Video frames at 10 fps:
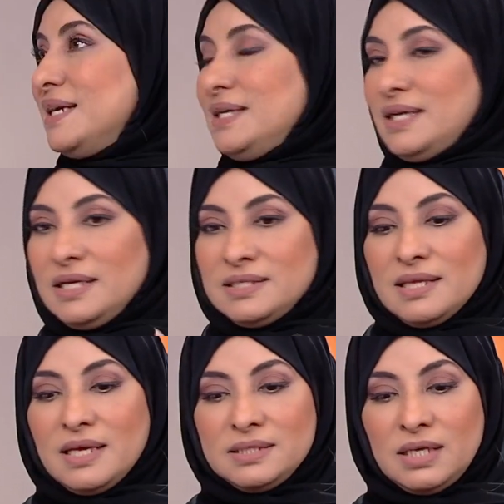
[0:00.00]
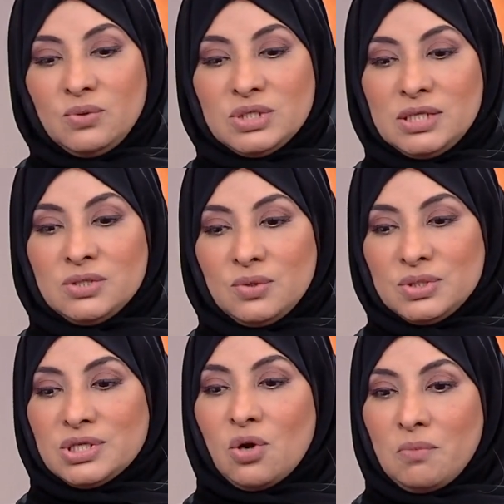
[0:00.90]
صح. يعني انت اذا انت وجدت
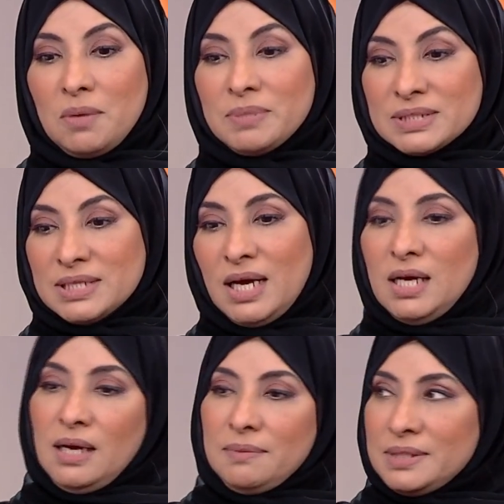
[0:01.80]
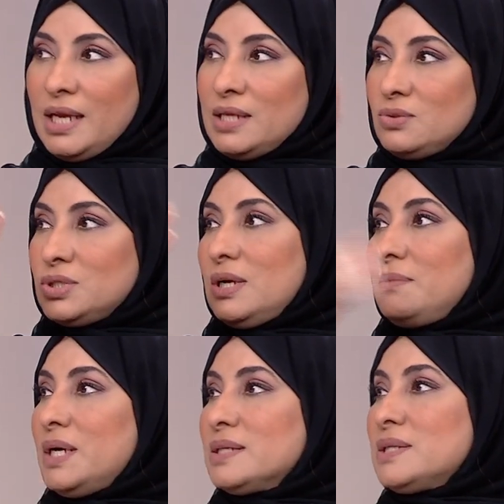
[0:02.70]
اسره ومنبس صح بالتالي توجد
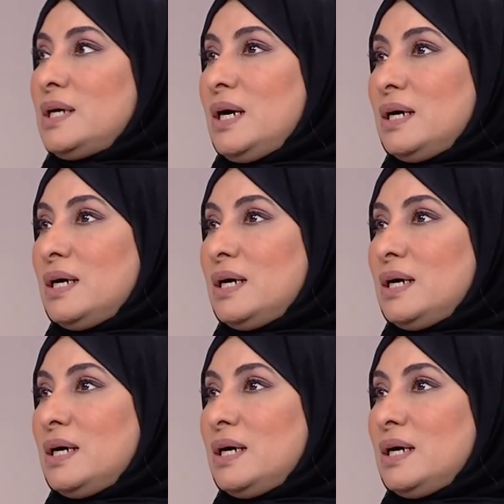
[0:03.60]
ابناء اصحاء